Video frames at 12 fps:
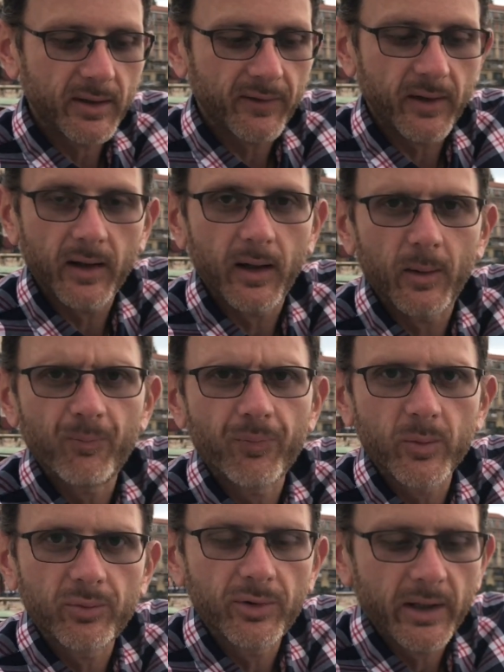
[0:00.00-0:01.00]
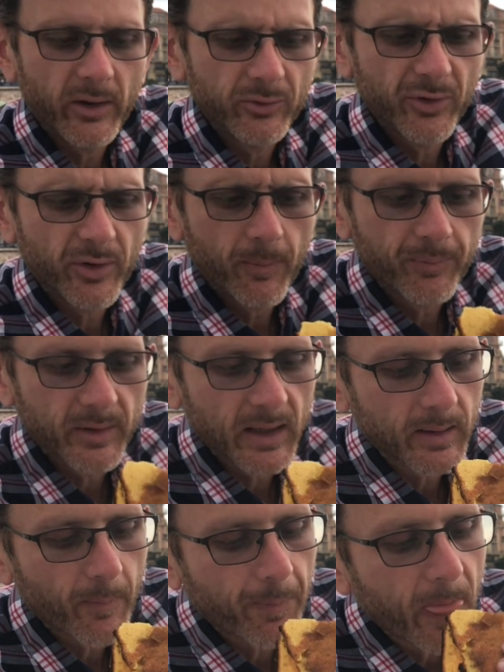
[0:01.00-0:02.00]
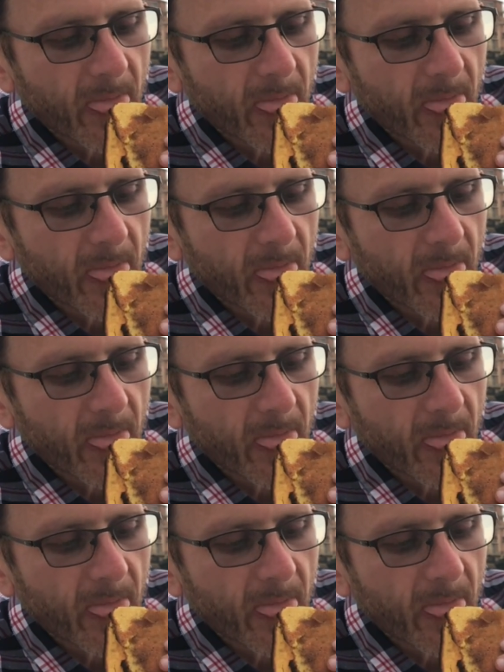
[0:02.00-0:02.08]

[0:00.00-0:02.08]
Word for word: Ça fait euh, plus d'un an, deux ans peut-être.